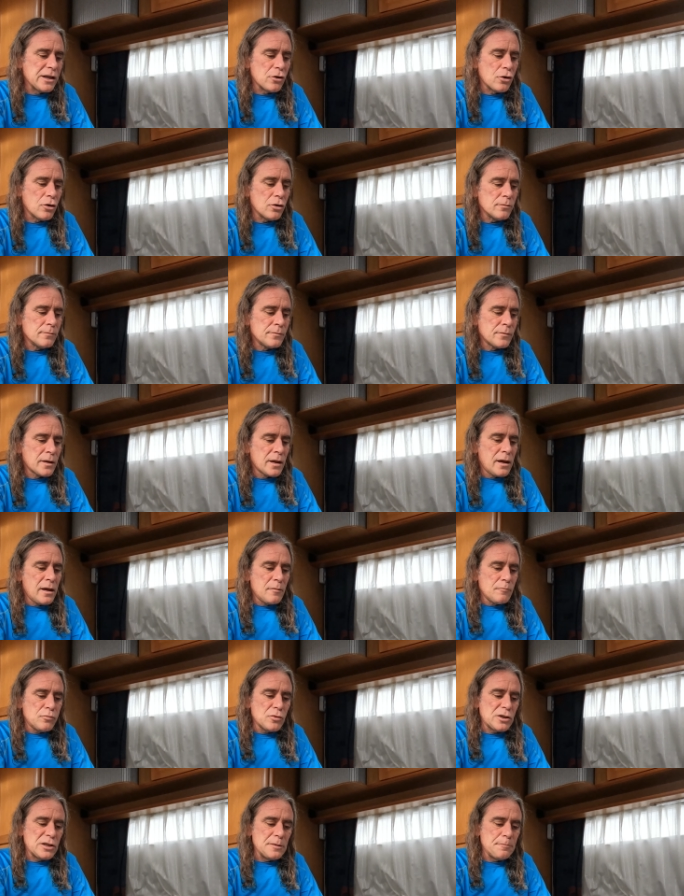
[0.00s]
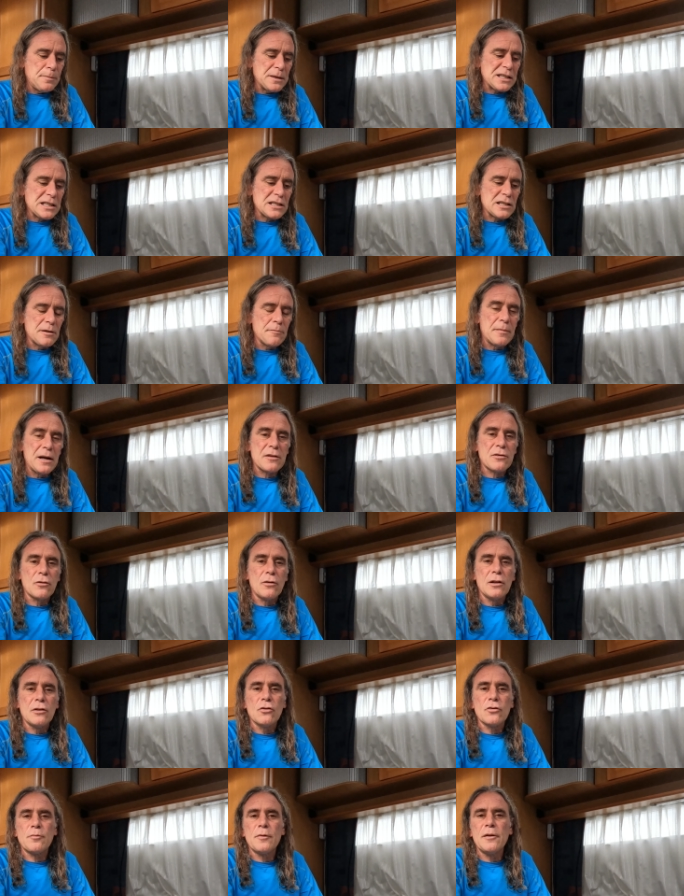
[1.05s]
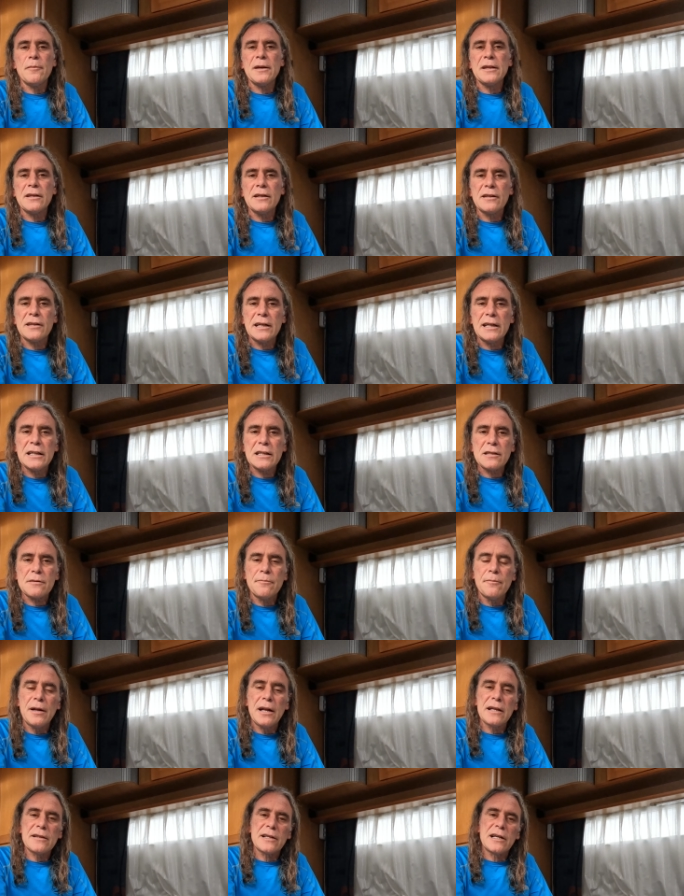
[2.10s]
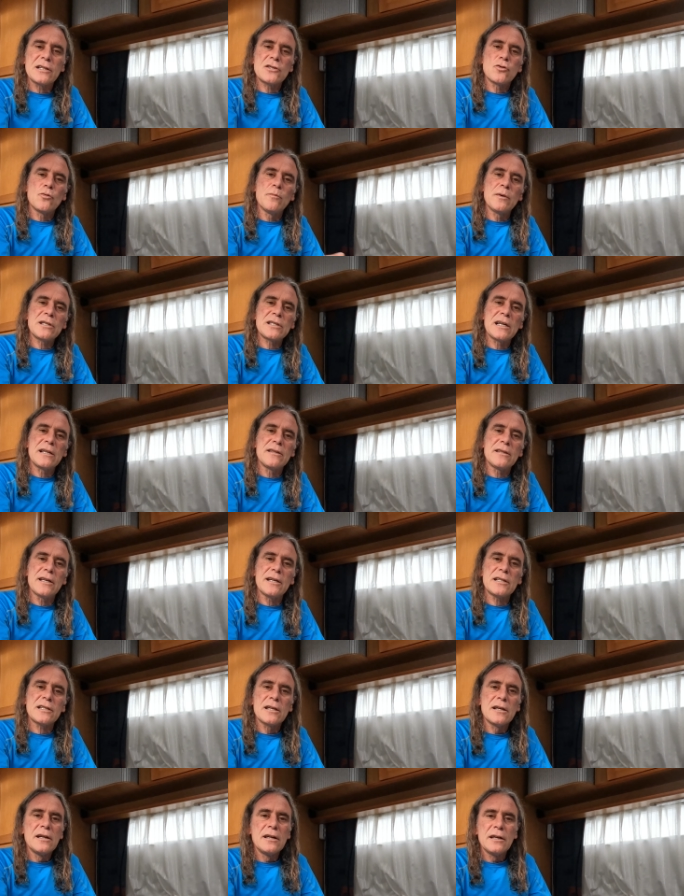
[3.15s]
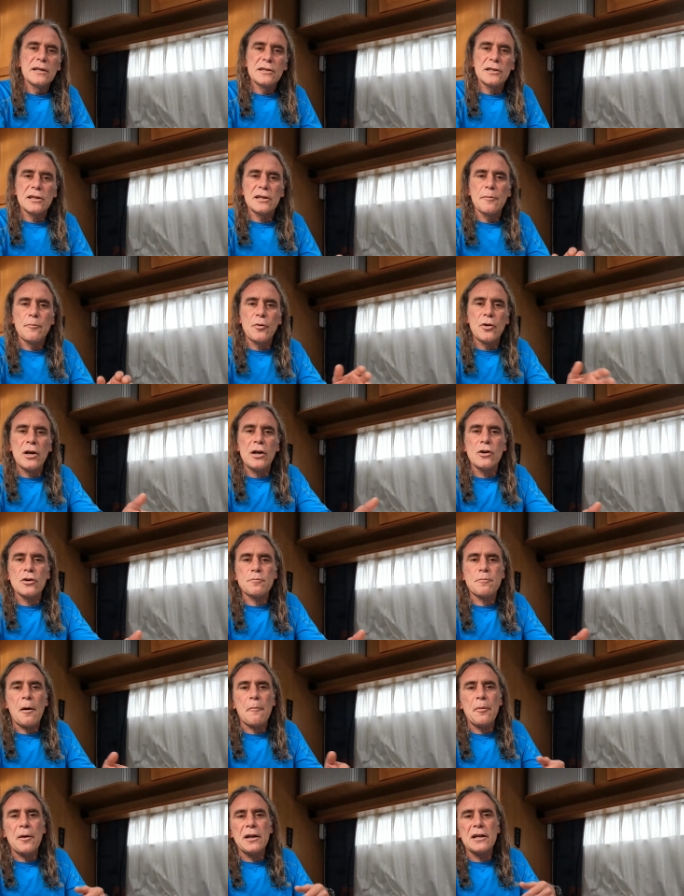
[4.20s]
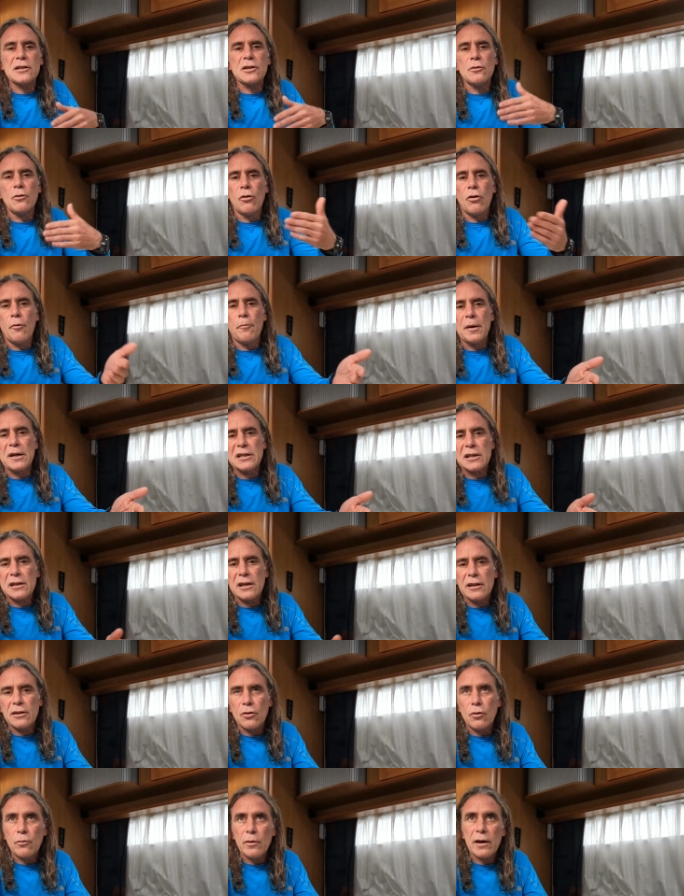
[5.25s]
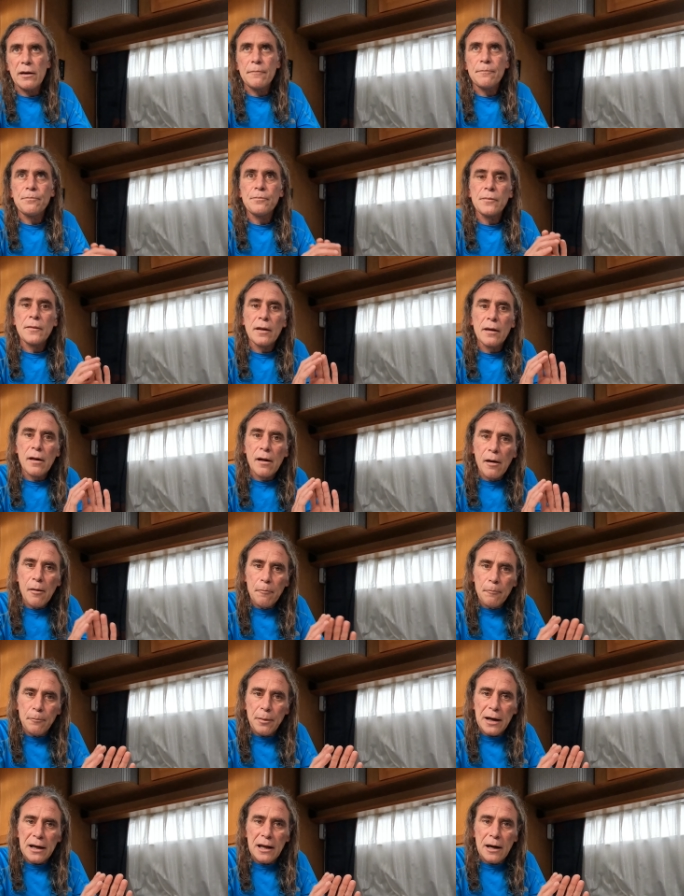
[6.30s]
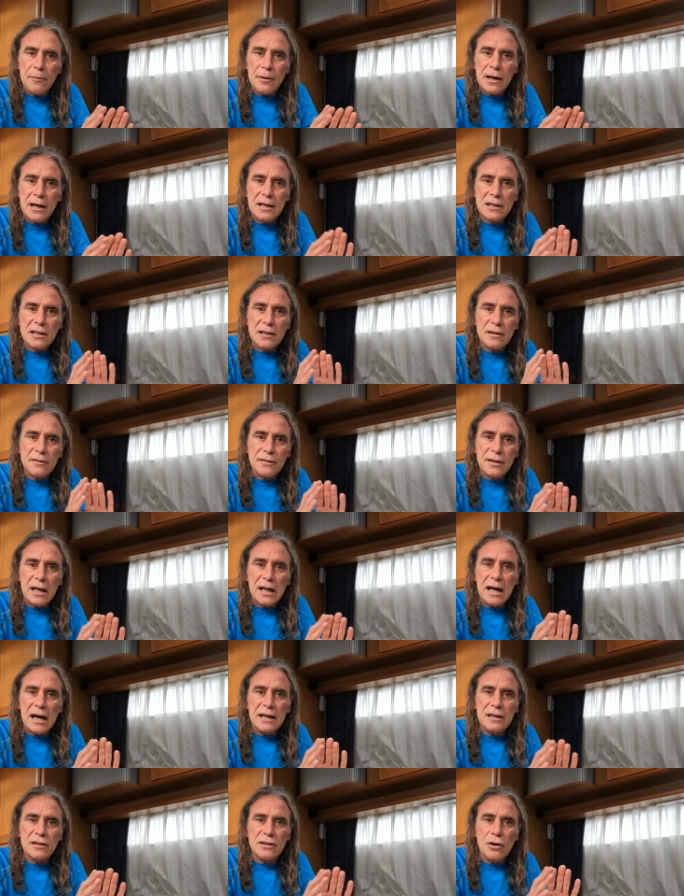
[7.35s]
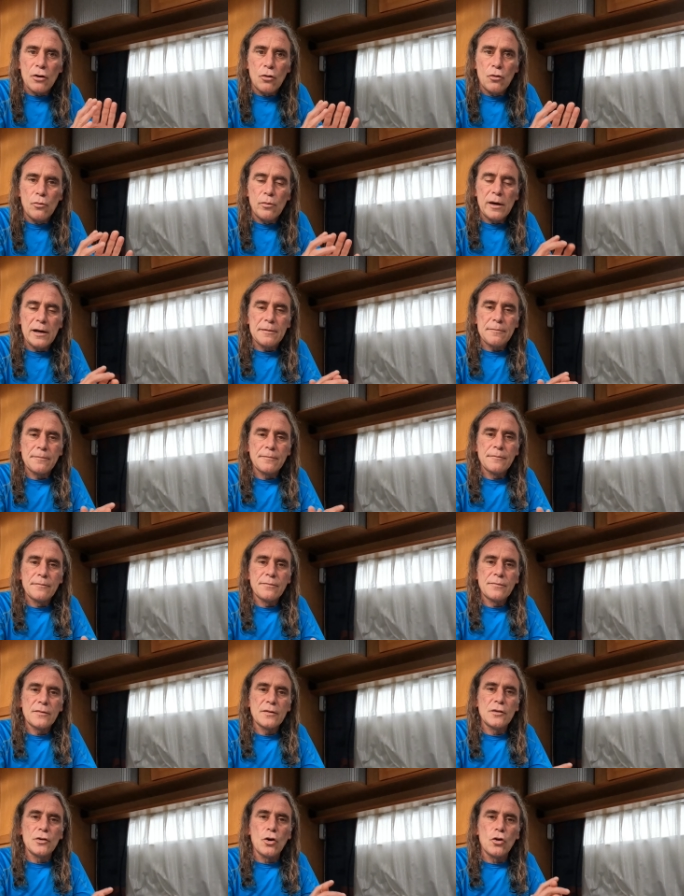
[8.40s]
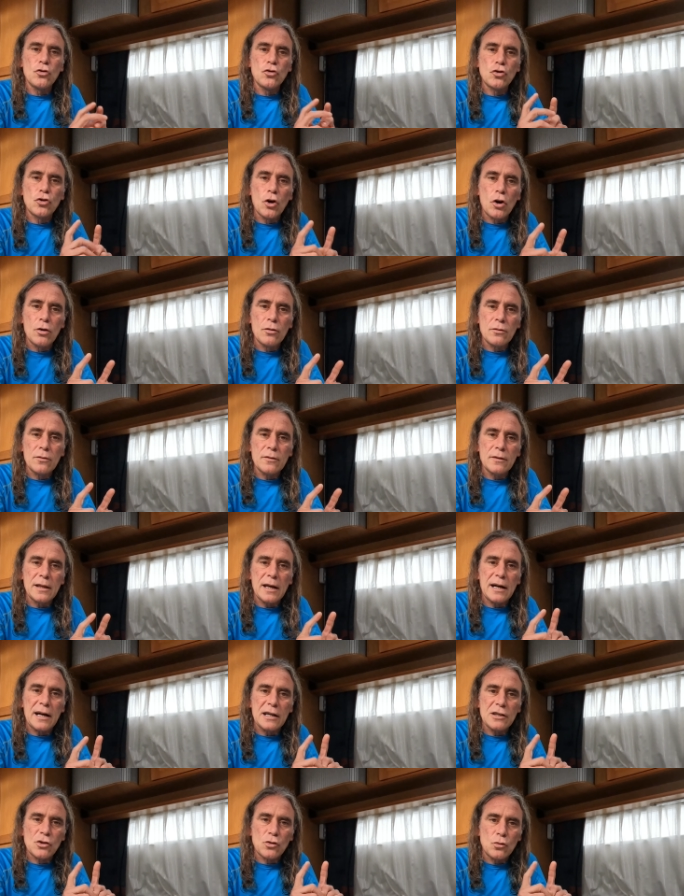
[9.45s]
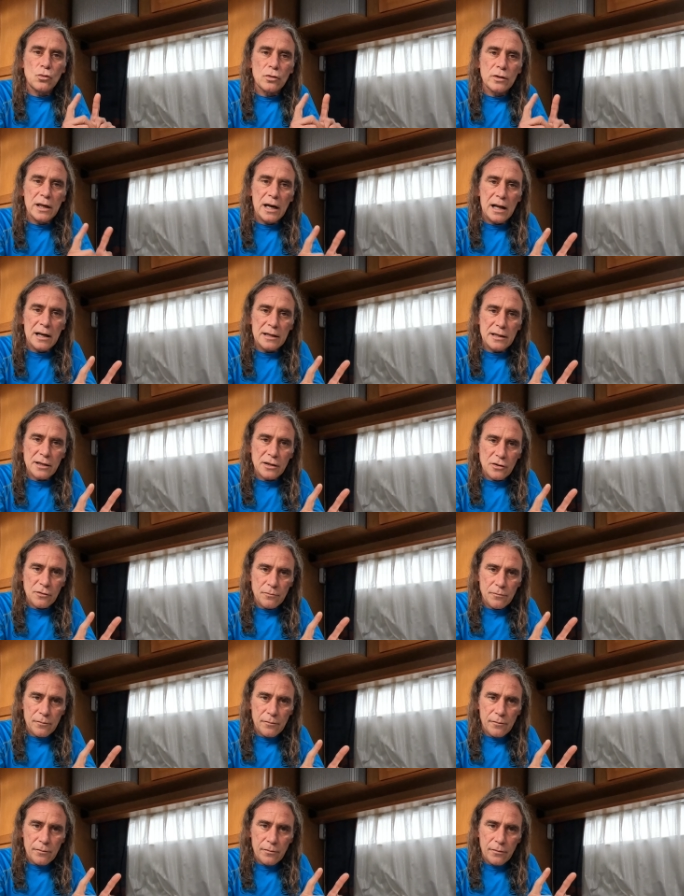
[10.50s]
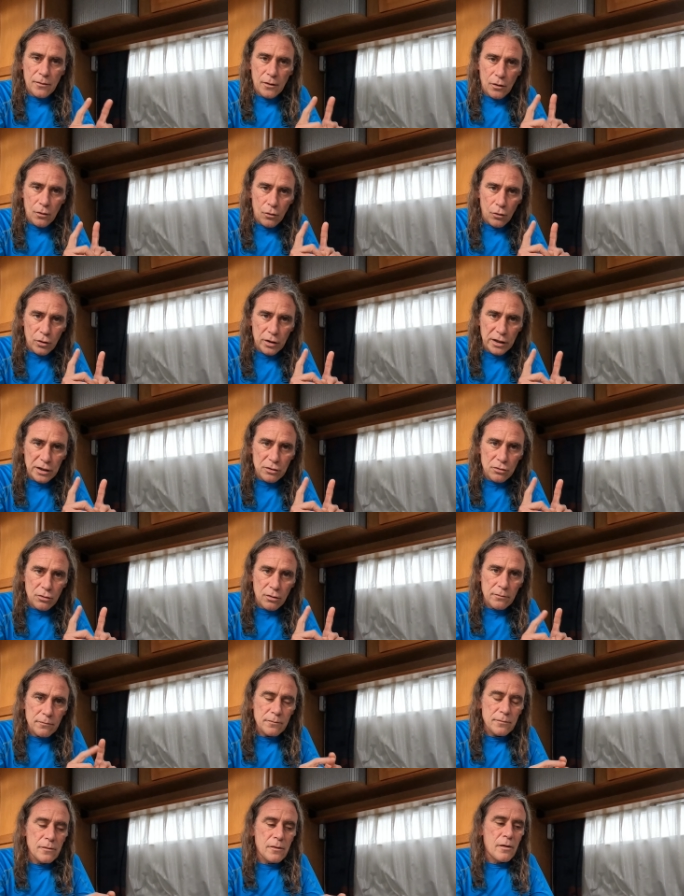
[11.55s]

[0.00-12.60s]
dijo, pues si pasas en marzo del 2023, me la traes un mes antes, se te ponen los papeles y luego pasas la ITV. Palabras de la ITV, de Ontón de Casturdiales. Ojito.